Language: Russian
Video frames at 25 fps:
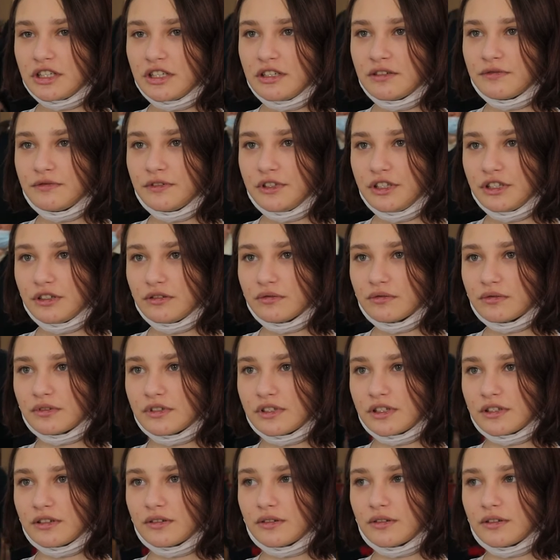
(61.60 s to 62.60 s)
и
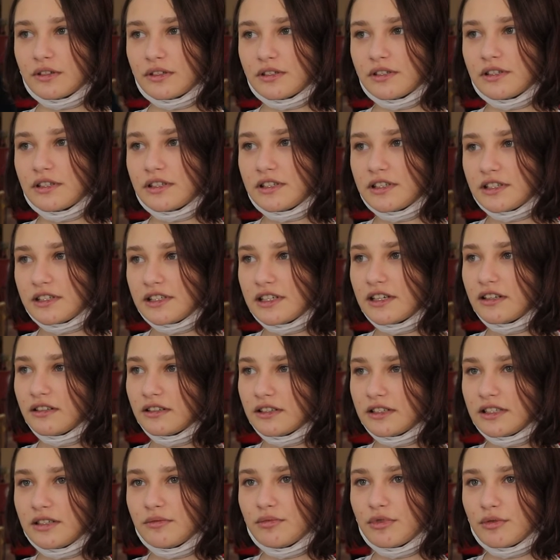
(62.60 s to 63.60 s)
вникнуться. То есть ты сидела,
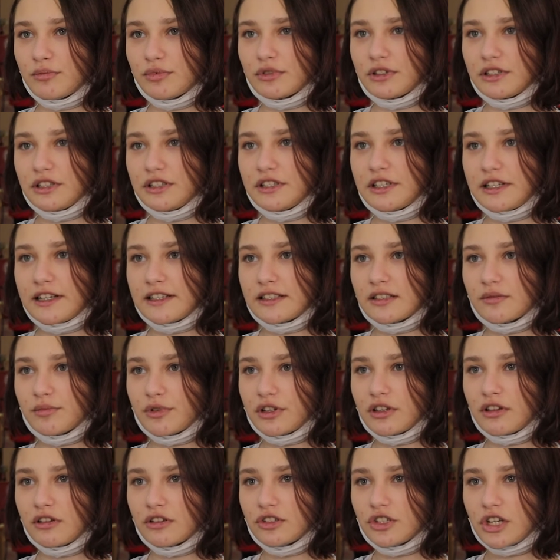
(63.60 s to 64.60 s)
и тебе было интересно
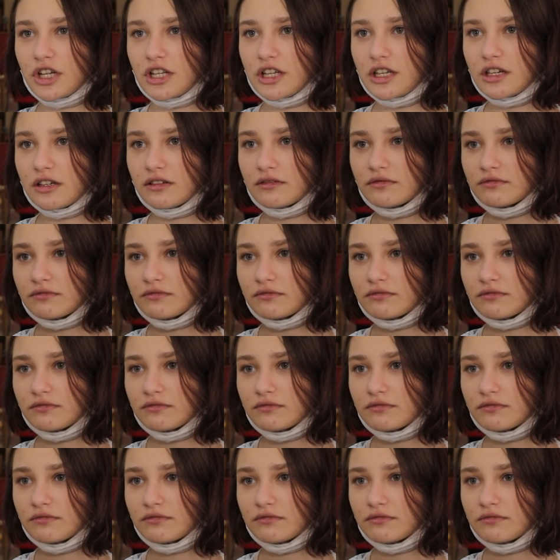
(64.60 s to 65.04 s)
продолжение.